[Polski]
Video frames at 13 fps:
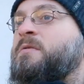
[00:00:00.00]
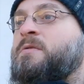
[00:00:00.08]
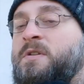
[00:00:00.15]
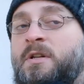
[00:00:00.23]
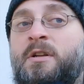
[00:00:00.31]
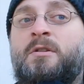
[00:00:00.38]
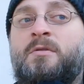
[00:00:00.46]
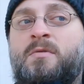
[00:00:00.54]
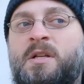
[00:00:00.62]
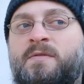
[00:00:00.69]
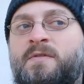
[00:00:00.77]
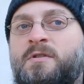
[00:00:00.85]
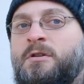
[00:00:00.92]
Z gliną
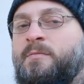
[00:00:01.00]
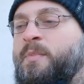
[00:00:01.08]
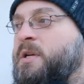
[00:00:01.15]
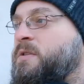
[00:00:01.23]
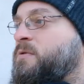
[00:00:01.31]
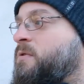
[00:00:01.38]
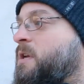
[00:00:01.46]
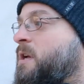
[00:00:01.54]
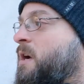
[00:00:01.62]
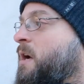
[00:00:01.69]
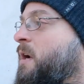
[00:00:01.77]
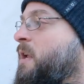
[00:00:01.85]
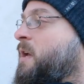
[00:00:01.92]
łatwiej się pracuje,
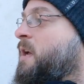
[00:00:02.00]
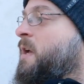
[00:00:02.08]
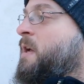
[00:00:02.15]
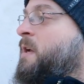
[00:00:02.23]
ale,